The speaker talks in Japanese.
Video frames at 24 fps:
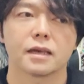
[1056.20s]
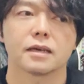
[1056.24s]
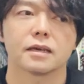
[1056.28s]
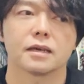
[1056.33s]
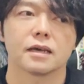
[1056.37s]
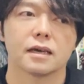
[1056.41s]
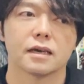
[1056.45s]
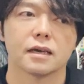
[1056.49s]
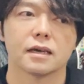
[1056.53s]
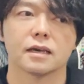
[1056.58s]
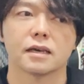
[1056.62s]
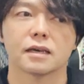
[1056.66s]

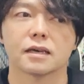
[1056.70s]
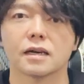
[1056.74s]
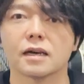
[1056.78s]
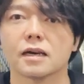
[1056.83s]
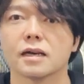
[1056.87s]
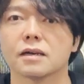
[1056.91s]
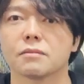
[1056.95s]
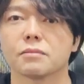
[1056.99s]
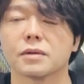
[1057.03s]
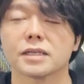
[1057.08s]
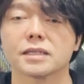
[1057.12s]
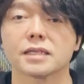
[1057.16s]
えー、
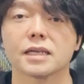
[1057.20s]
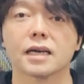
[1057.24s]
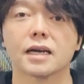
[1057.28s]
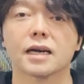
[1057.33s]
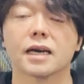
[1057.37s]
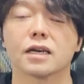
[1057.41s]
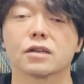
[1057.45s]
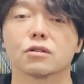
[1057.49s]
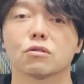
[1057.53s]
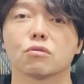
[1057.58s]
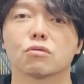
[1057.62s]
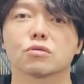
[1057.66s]
が、まあ、世
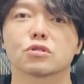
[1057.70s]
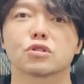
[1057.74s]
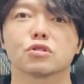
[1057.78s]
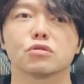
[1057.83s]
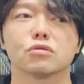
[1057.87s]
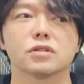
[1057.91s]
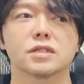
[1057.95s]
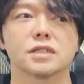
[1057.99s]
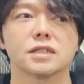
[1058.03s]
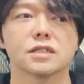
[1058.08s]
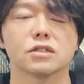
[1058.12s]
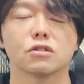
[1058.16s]
界の
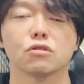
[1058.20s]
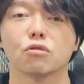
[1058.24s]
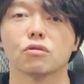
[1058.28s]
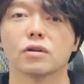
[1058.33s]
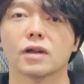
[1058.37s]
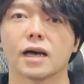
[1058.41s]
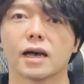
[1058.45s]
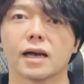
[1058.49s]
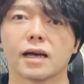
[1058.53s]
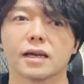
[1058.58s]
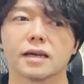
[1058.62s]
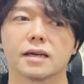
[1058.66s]
中心のよう
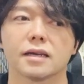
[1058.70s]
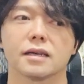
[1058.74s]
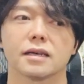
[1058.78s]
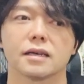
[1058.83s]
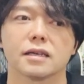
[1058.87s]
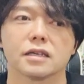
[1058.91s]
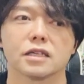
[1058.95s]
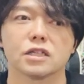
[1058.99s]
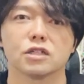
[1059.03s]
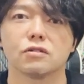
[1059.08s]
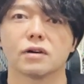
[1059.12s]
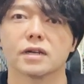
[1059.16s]
な
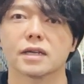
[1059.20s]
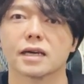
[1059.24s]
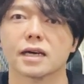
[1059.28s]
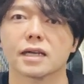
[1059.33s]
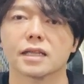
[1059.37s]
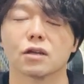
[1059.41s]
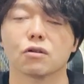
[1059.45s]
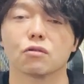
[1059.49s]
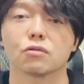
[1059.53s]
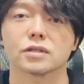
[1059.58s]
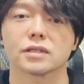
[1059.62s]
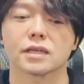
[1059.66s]
言われ
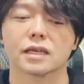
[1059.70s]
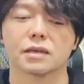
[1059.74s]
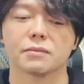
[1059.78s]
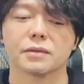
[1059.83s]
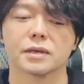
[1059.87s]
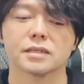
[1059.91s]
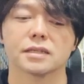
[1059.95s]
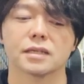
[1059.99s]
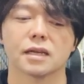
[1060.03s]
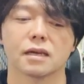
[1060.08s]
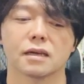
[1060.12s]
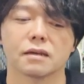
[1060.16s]
方をしてき
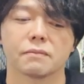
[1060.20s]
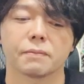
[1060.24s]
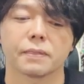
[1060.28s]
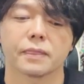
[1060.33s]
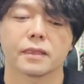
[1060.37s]
ました。